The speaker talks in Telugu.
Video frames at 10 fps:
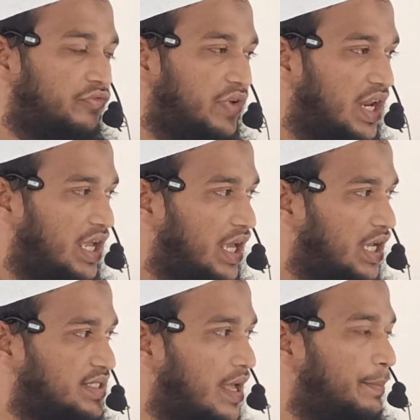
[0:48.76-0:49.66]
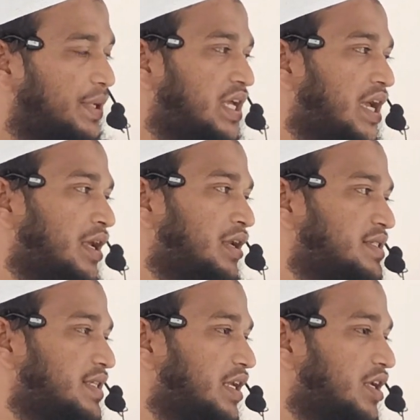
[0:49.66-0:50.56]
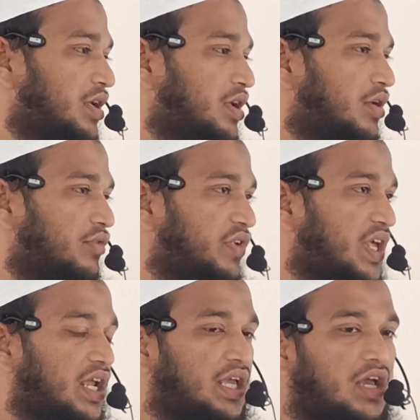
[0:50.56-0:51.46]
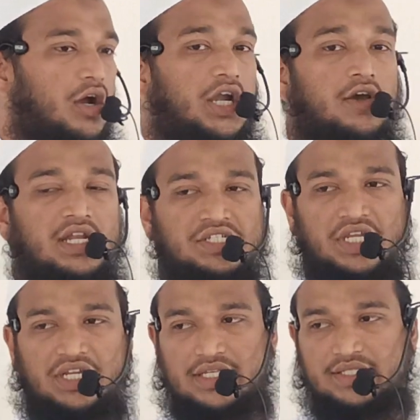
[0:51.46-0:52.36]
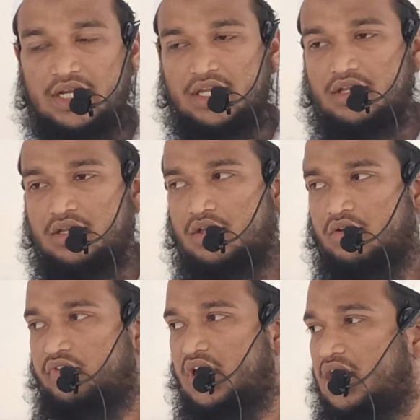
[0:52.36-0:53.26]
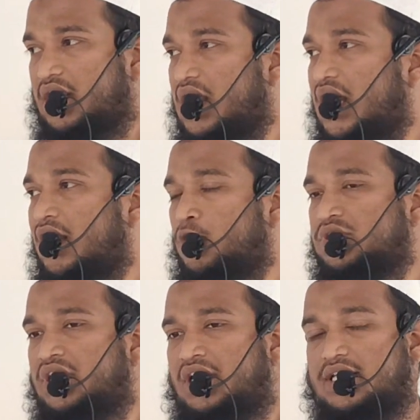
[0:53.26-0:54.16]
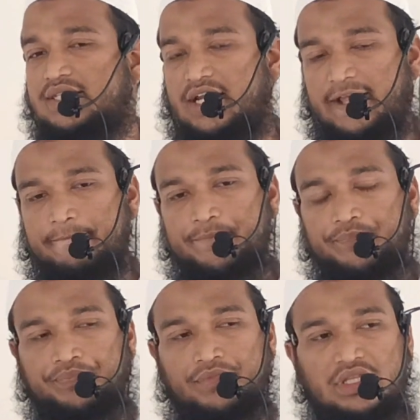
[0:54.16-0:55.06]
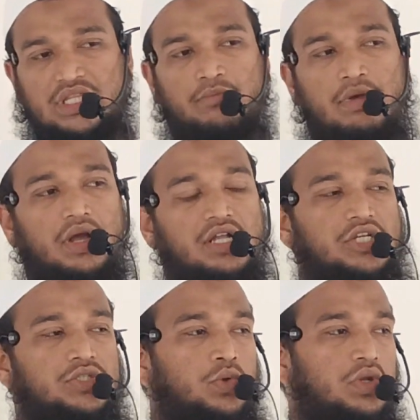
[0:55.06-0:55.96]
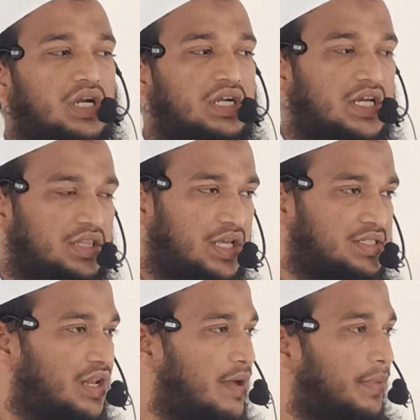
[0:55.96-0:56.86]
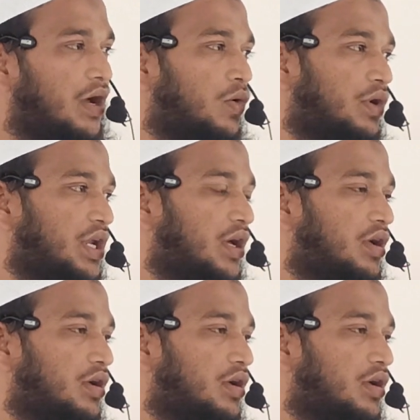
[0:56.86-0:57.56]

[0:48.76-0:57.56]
వేరే ఏ సాంప్రదాయనైనా సరే వేరే ఏ ఐడియాలజీ అయినా సరే వేరే ఏ ఆలోచన అయినా సరే ధర్మంగా చేసుకున్నట్లయితే ఇస్లాం కాకుండా